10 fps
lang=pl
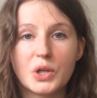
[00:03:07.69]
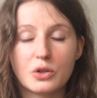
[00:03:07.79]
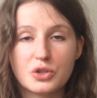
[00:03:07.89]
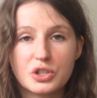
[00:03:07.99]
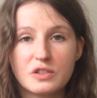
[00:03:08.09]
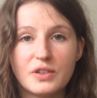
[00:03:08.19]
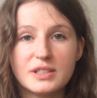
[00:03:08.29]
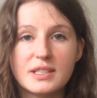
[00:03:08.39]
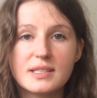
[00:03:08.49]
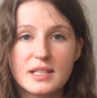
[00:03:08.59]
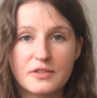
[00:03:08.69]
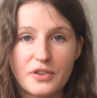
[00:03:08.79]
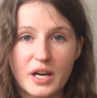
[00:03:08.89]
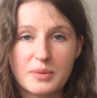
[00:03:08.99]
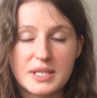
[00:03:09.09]
odczytywany jest ten
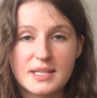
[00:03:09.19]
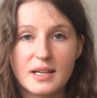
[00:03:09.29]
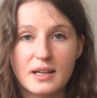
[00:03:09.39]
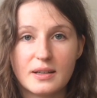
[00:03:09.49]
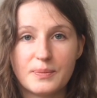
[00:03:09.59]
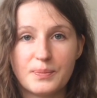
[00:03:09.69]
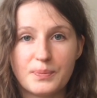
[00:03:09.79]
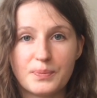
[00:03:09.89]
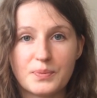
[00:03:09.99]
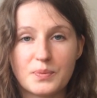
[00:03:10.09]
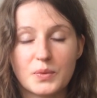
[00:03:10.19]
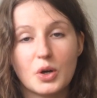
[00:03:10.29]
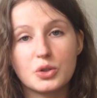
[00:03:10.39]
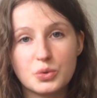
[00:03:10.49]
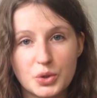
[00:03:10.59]
fragment za, mm,
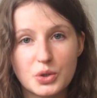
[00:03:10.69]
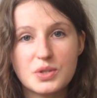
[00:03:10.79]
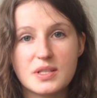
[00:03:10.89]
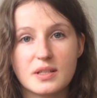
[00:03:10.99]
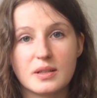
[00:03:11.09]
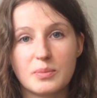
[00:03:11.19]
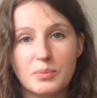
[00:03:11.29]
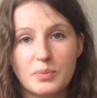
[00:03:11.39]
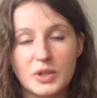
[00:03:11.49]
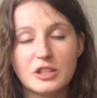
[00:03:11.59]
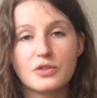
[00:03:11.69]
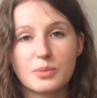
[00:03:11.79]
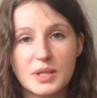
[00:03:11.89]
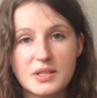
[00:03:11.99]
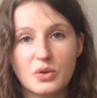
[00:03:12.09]
kodujący
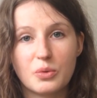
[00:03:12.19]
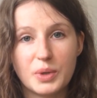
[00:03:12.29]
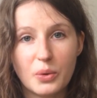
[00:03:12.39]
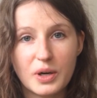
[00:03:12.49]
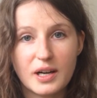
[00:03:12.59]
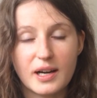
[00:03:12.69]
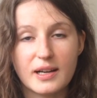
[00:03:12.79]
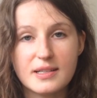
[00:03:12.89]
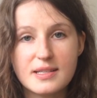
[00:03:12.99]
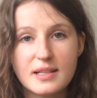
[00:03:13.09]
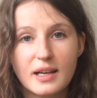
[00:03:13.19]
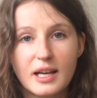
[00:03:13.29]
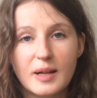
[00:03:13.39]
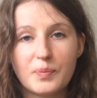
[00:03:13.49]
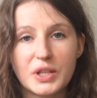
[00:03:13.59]
informację o białkach S
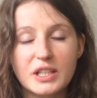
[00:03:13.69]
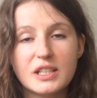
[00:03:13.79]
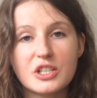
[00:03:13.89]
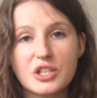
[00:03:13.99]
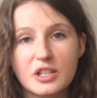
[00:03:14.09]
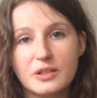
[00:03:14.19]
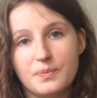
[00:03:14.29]
i nasz,